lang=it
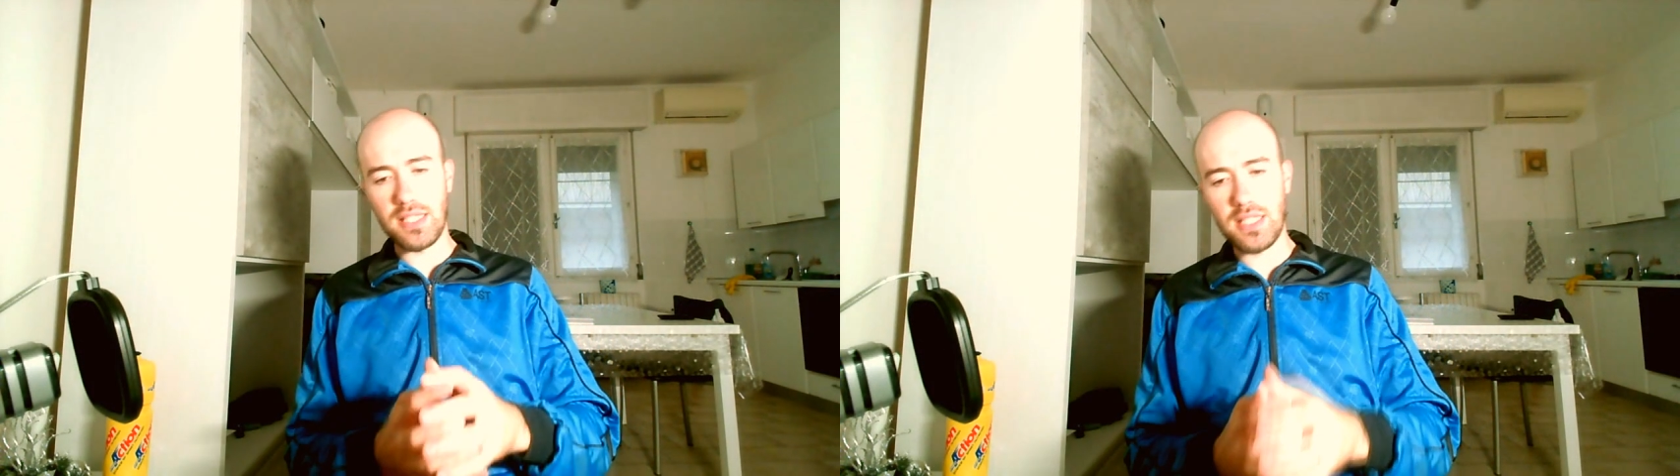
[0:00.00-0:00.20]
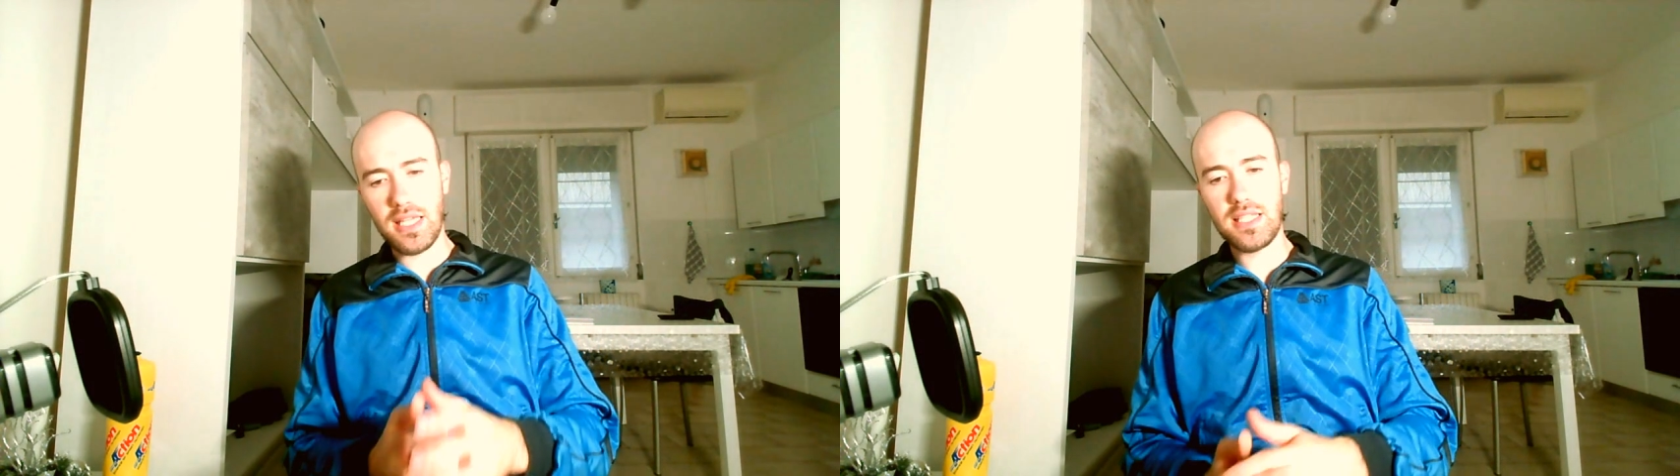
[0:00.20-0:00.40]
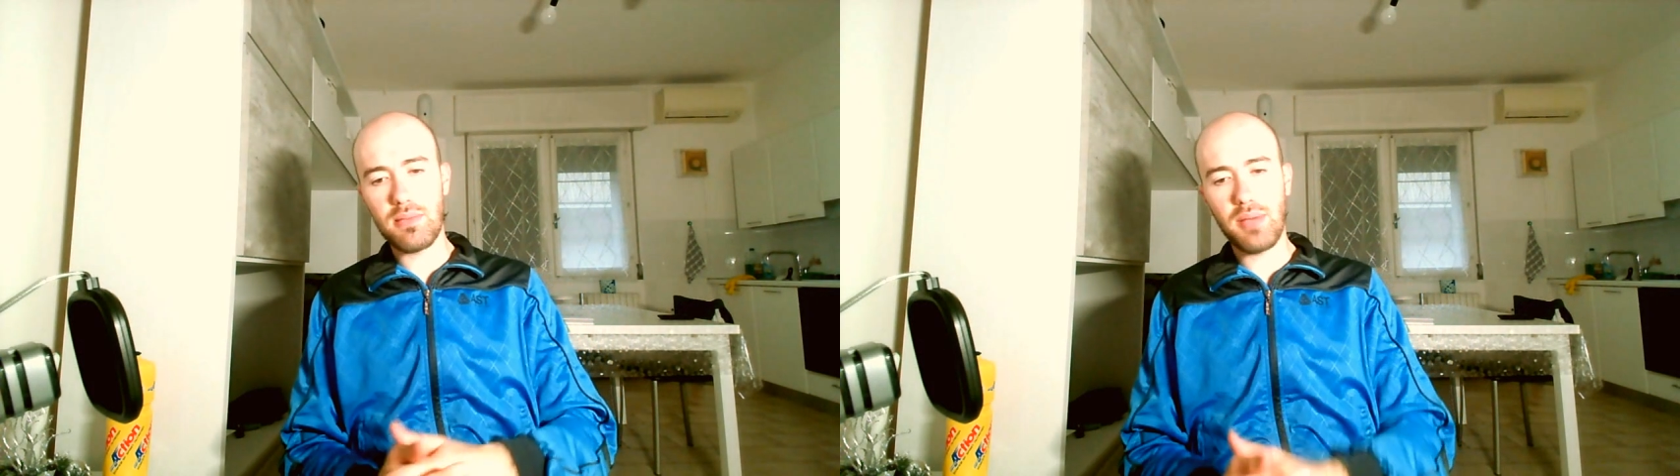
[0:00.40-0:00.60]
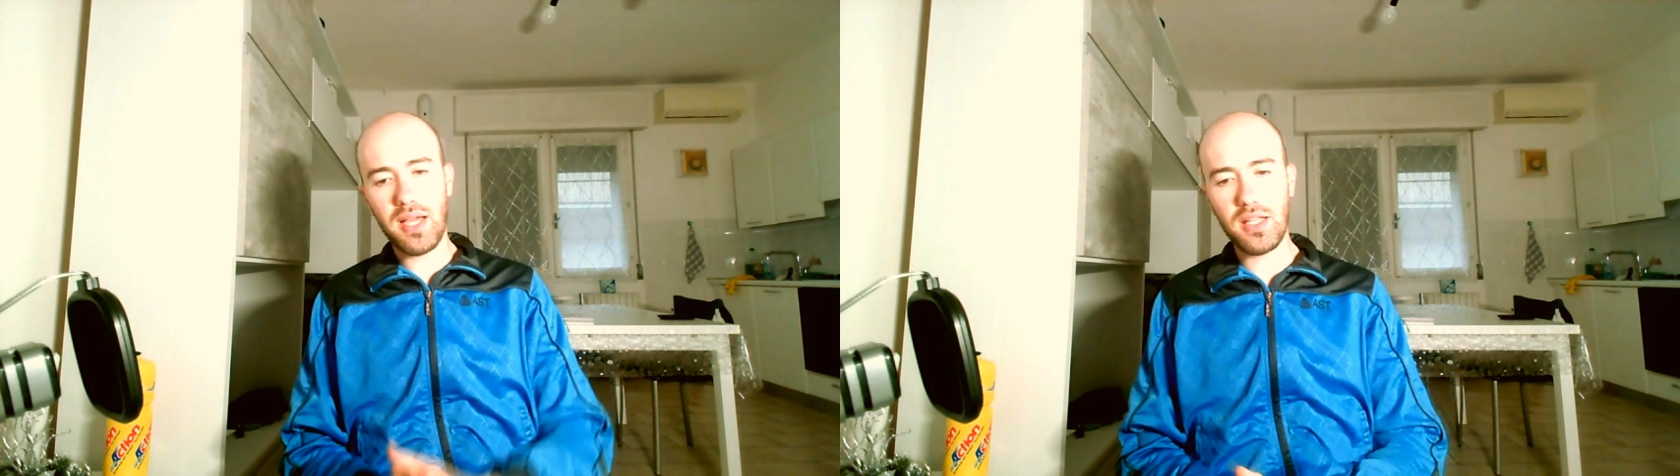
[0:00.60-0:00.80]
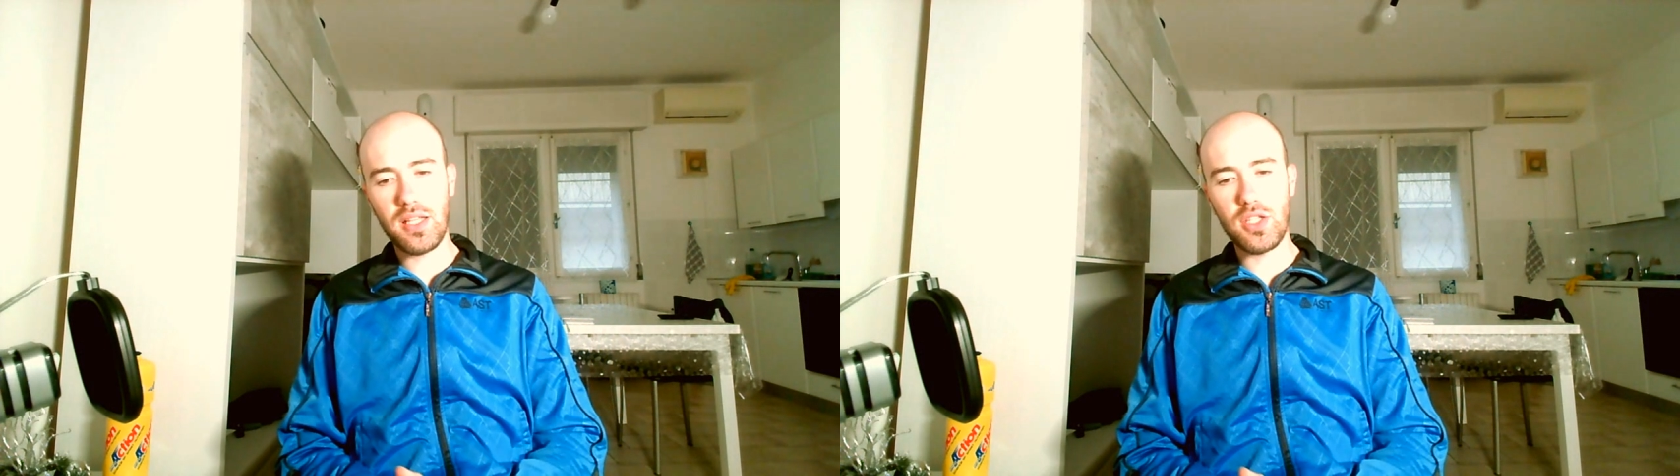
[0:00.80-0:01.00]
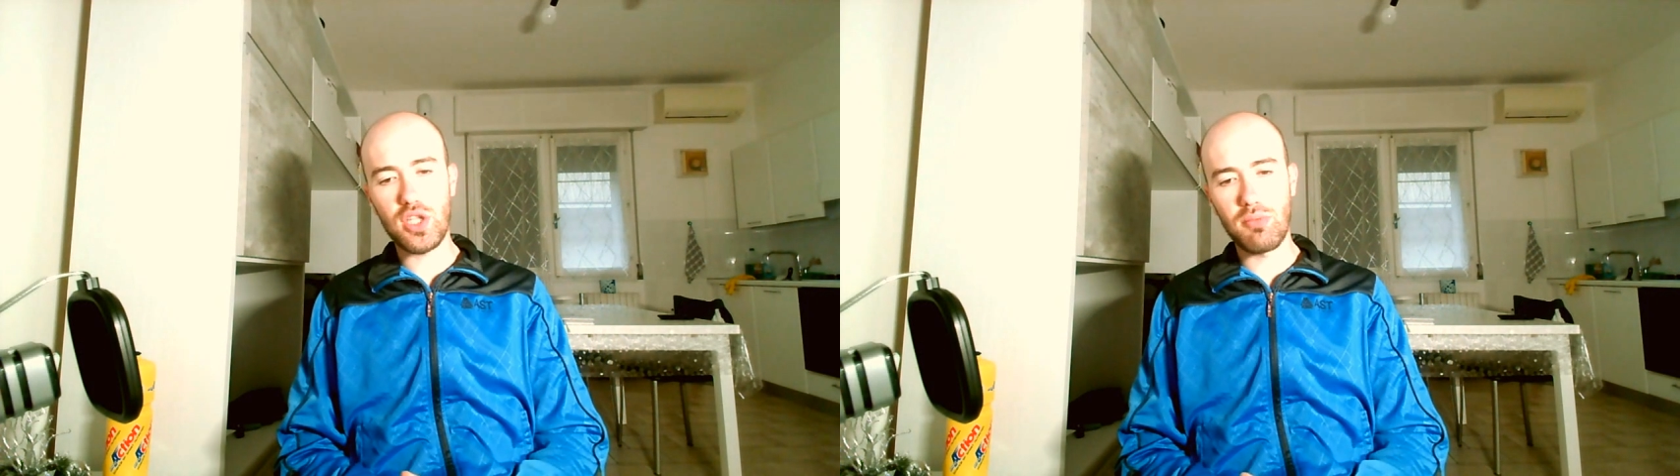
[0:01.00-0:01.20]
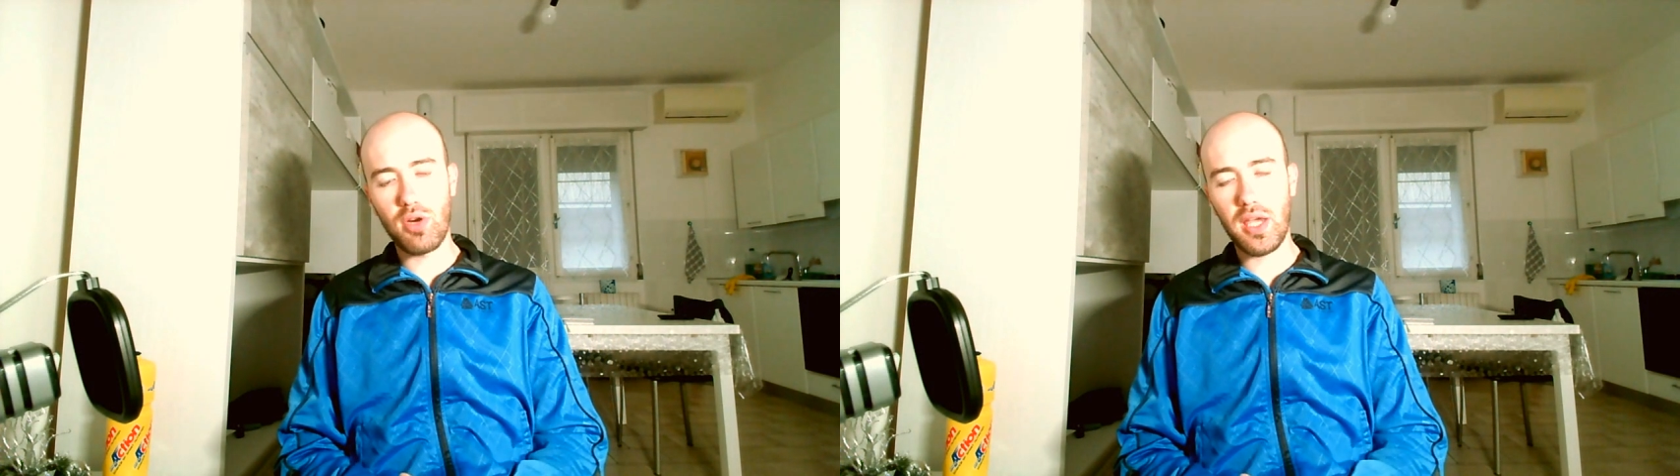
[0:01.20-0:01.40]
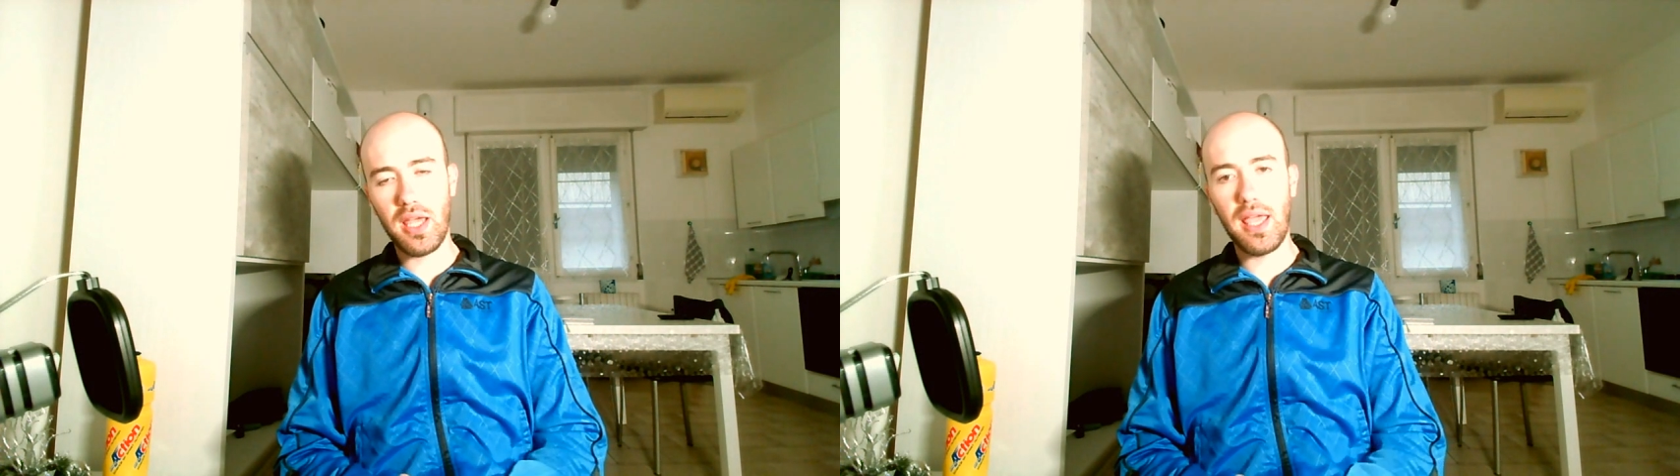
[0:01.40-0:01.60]
scherzi a parte, diciamo
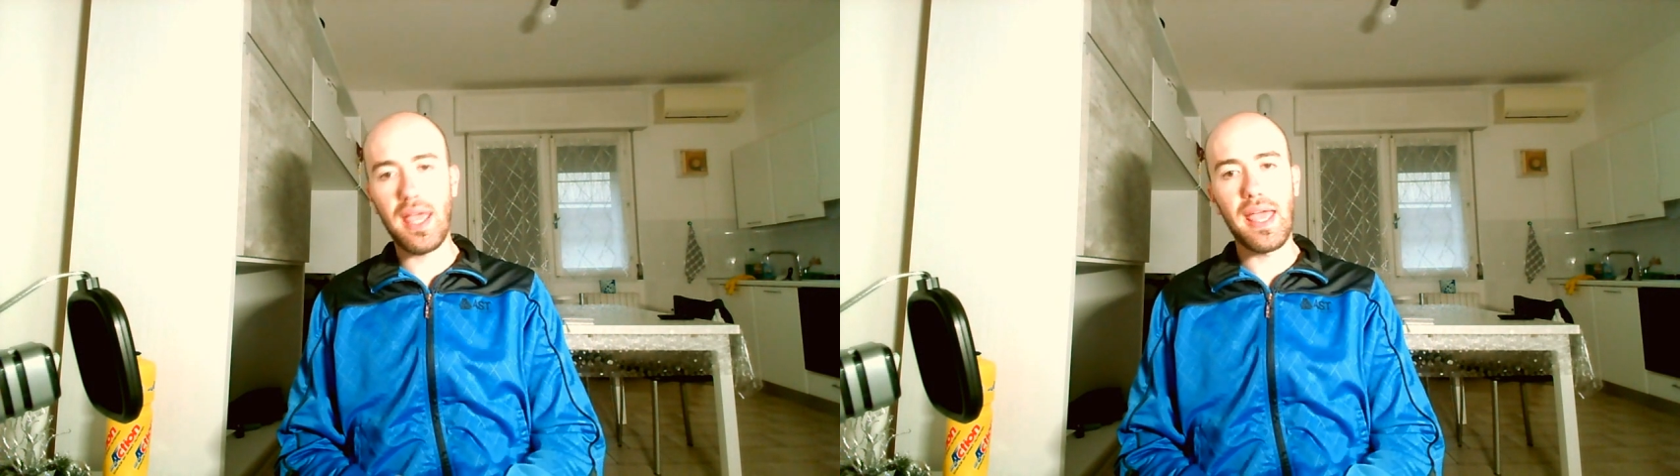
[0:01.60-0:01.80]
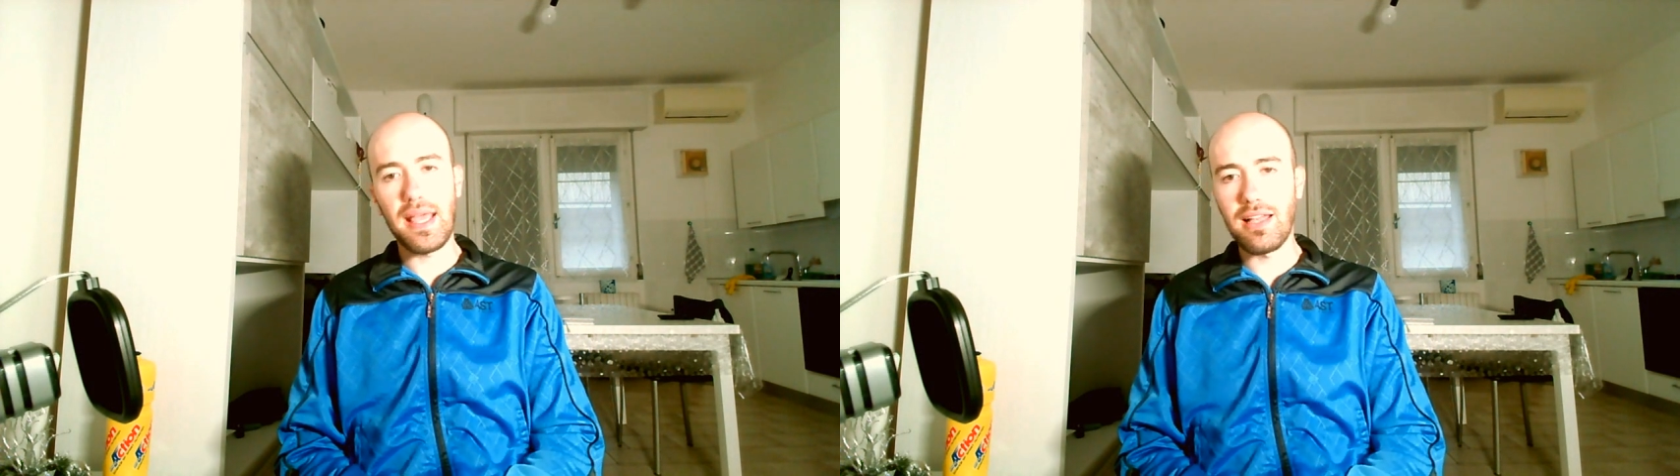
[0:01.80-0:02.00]
che